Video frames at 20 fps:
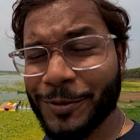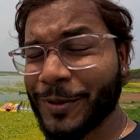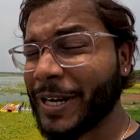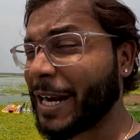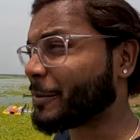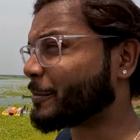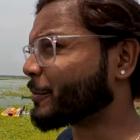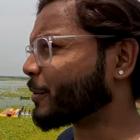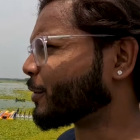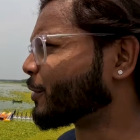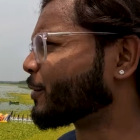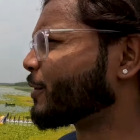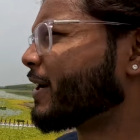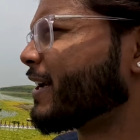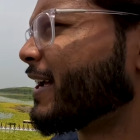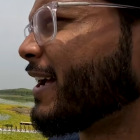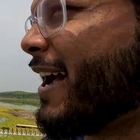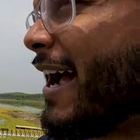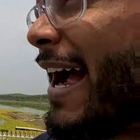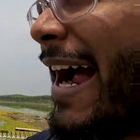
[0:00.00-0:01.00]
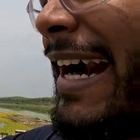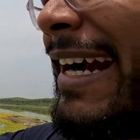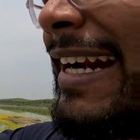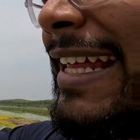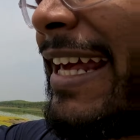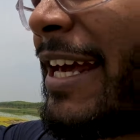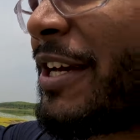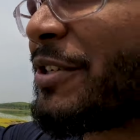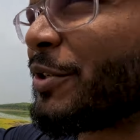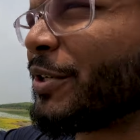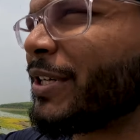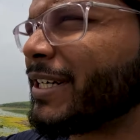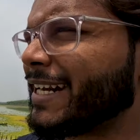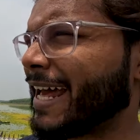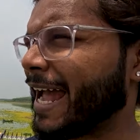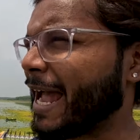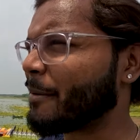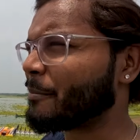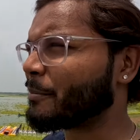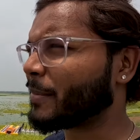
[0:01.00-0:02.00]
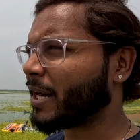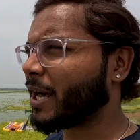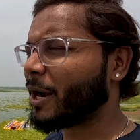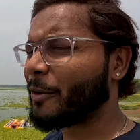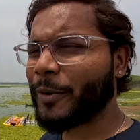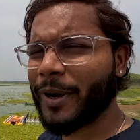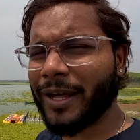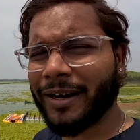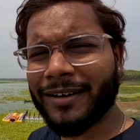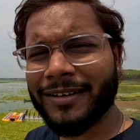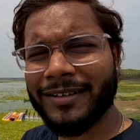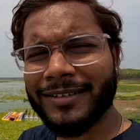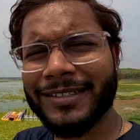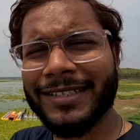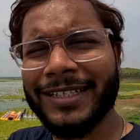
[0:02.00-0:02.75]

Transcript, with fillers: डू लेट मी नो एंड ये जो डैम बना हुआ है ना